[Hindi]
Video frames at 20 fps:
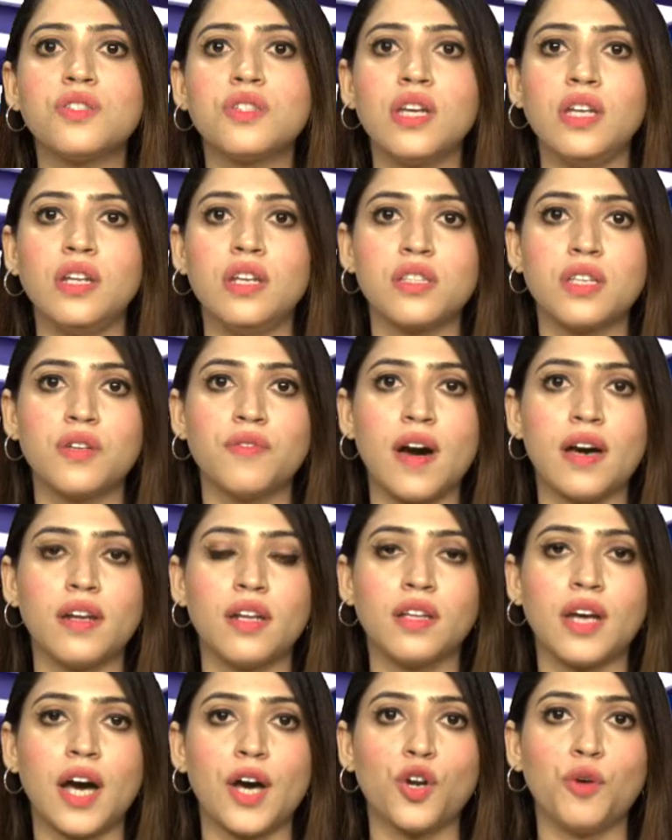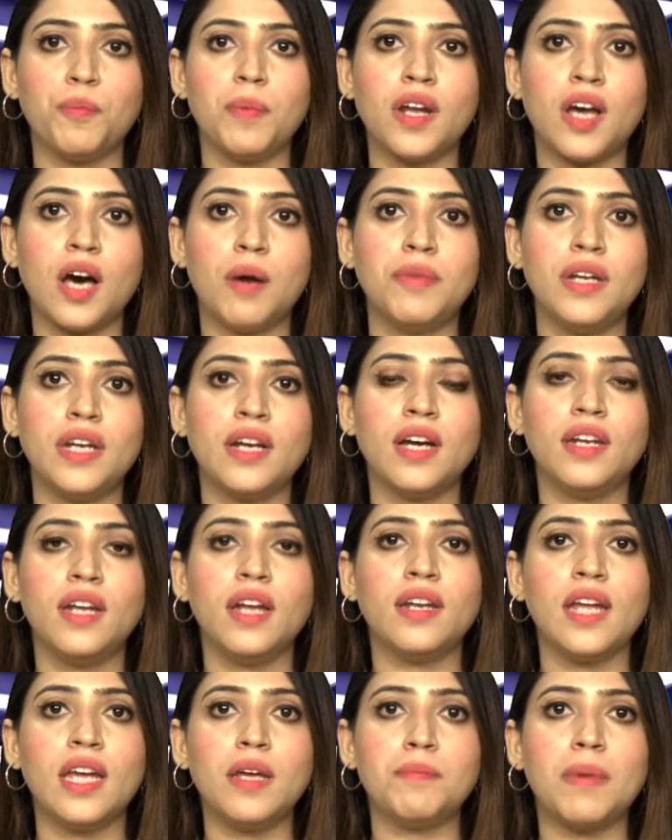चीनी सिफारतकारों पर अमेरिका ने
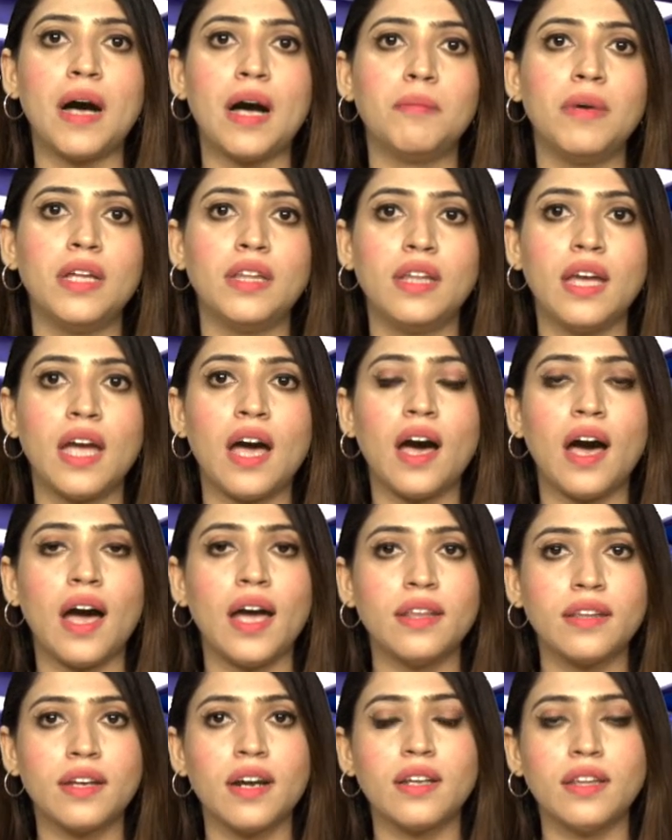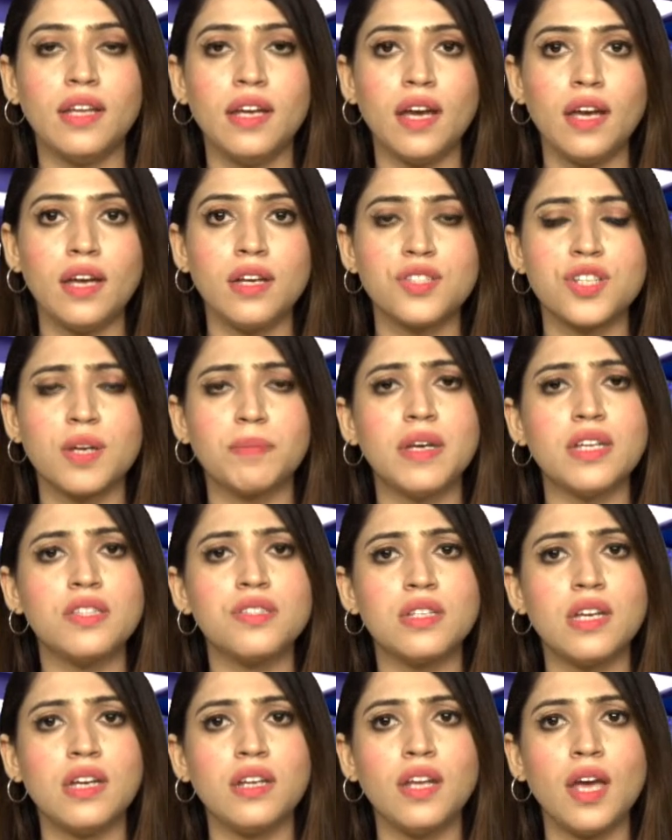नई पाबंदियां आयद कर दी हैं जबकि
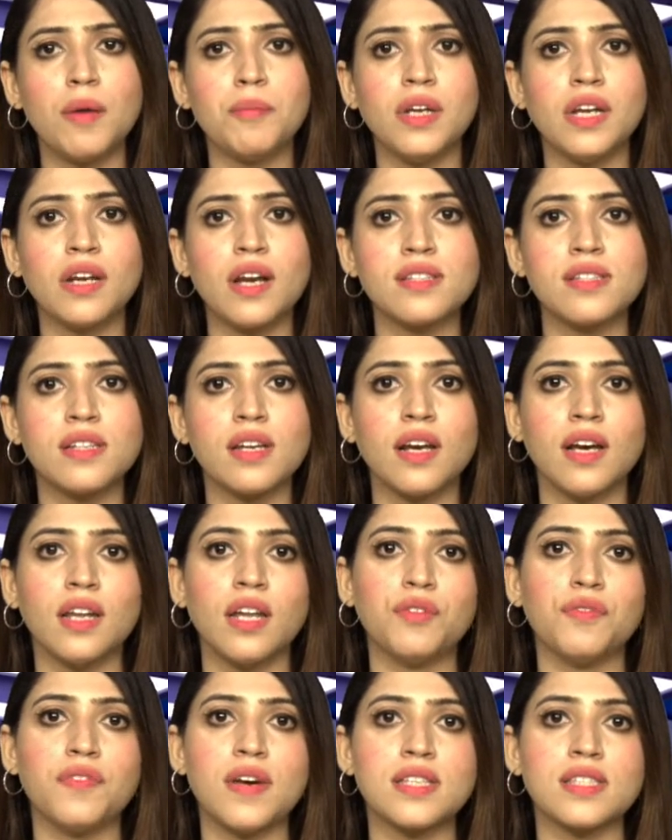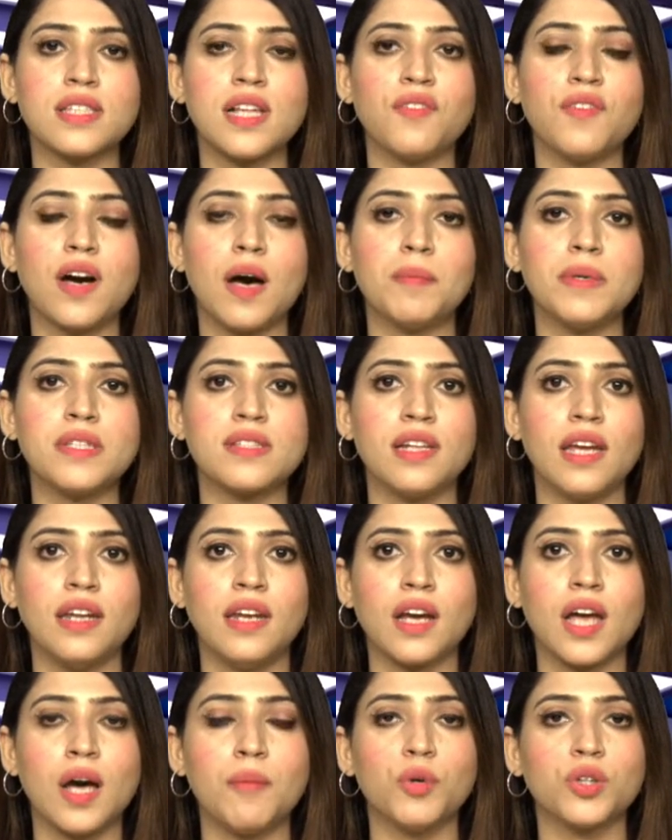चीन ने अमेरिका से गलत फैसला वापस लेने
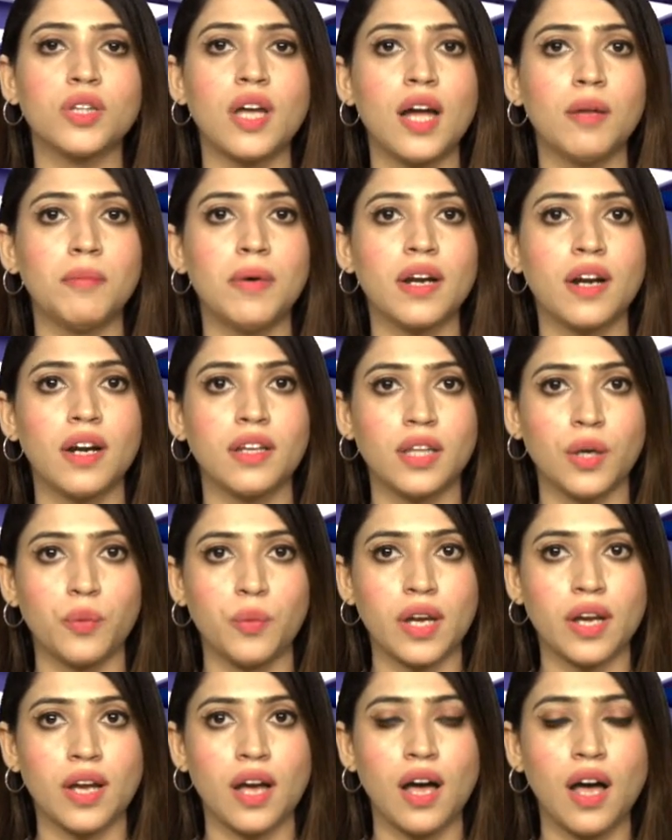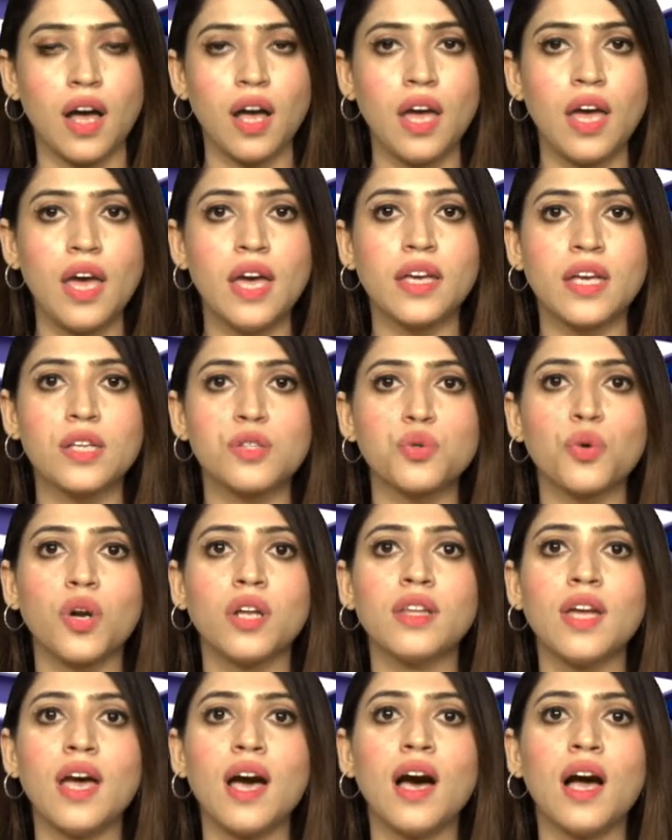का मुतालबा करते हुए कहा कि
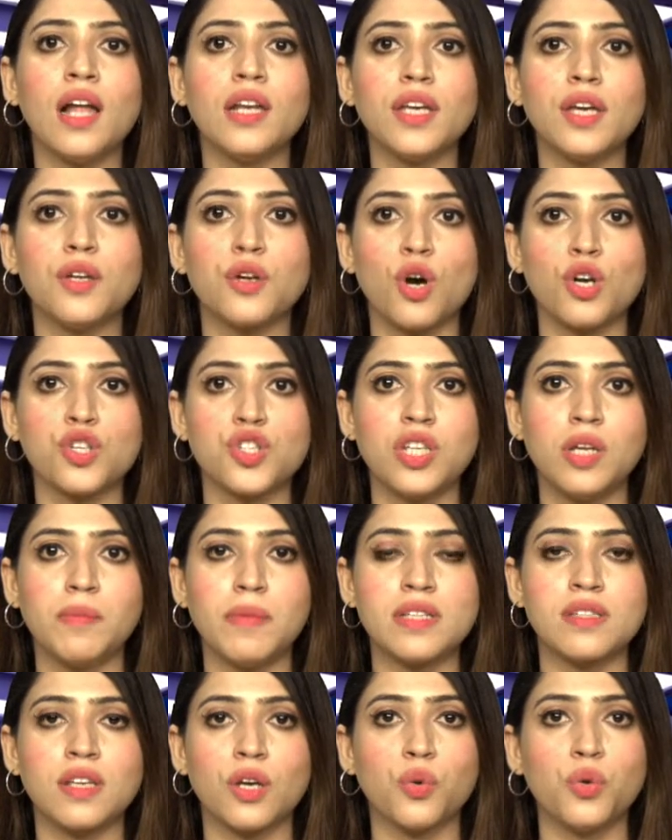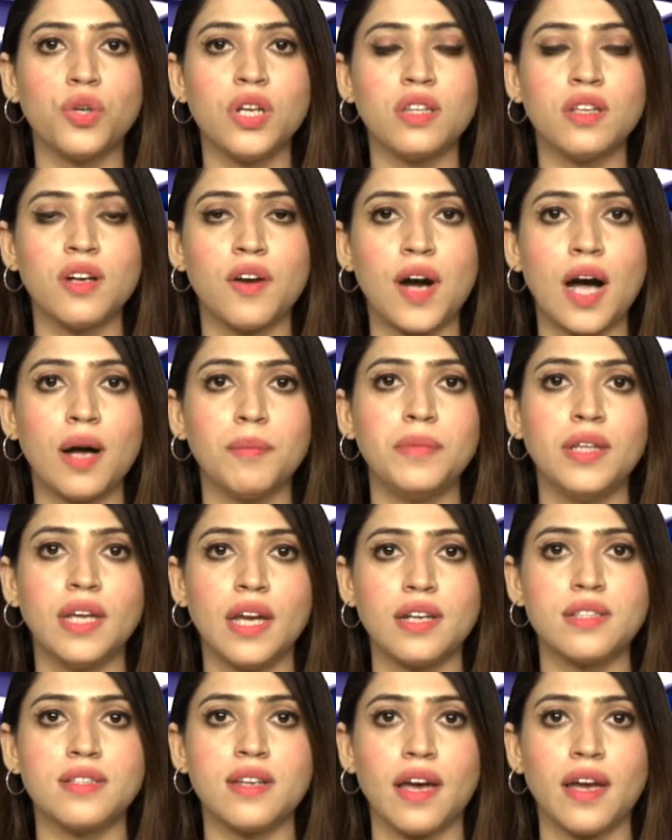सूरत हाल की रोशनी में ज़रूरी जवाब
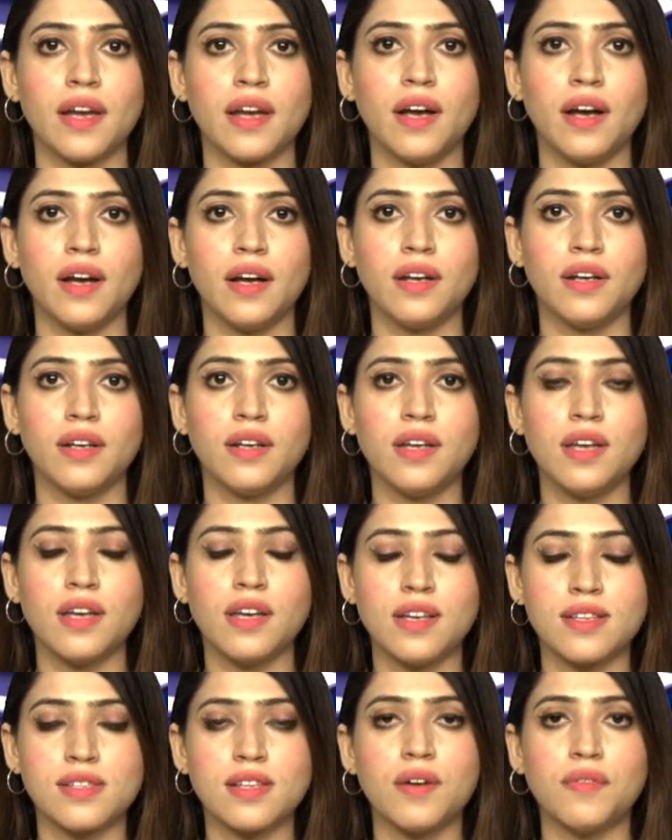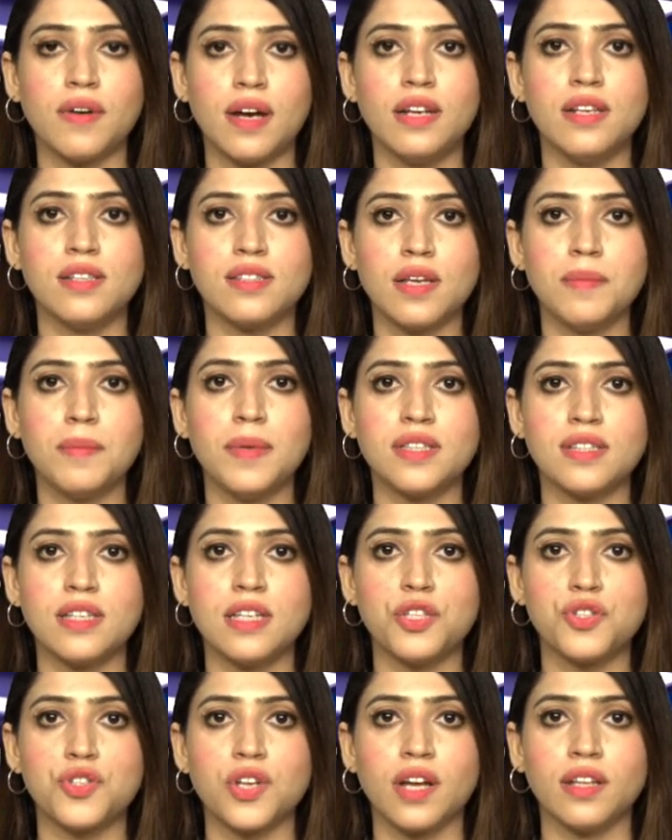दिया जाएगा इस हवाले से
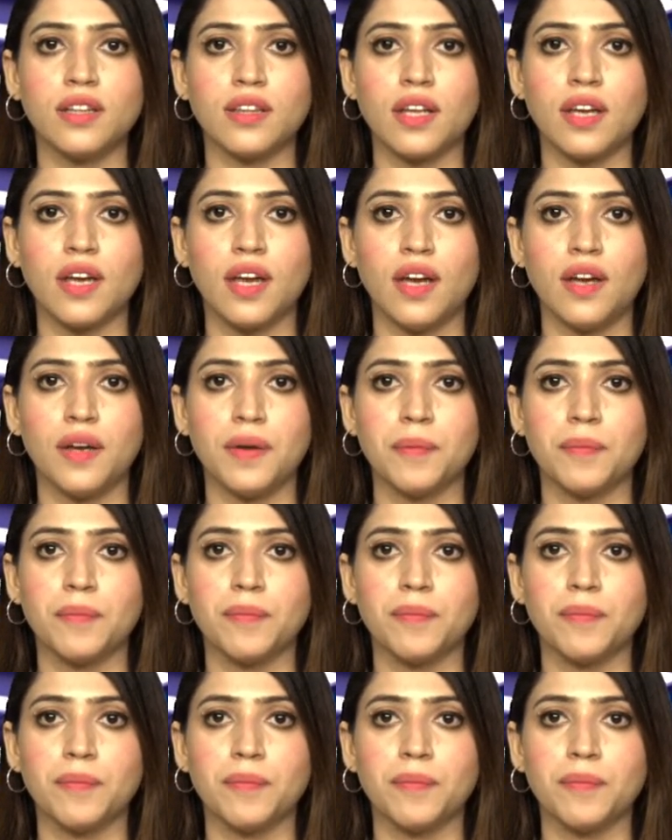मजीद जानते हैं